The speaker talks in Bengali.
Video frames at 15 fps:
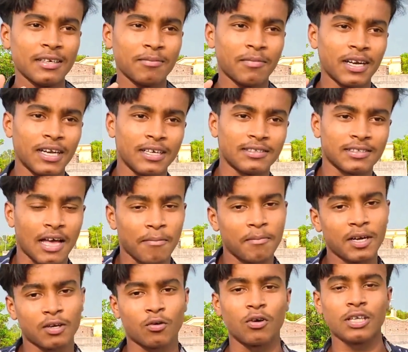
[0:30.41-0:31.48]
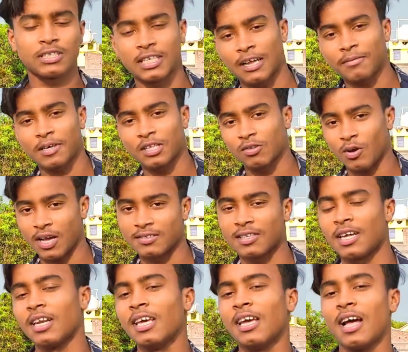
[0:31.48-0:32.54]
মানে সাবমিট করেছিলাম কিন্তু
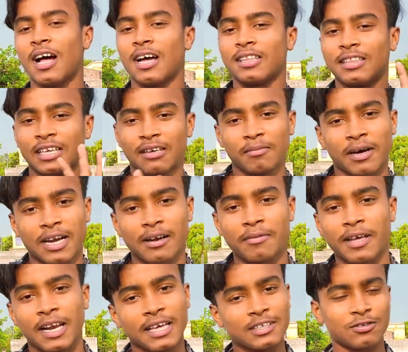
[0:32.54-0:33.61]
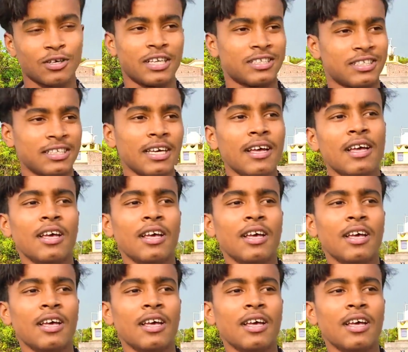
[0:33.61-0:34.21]
আসেনি আর তিনবারের বেলায় চলে এসছে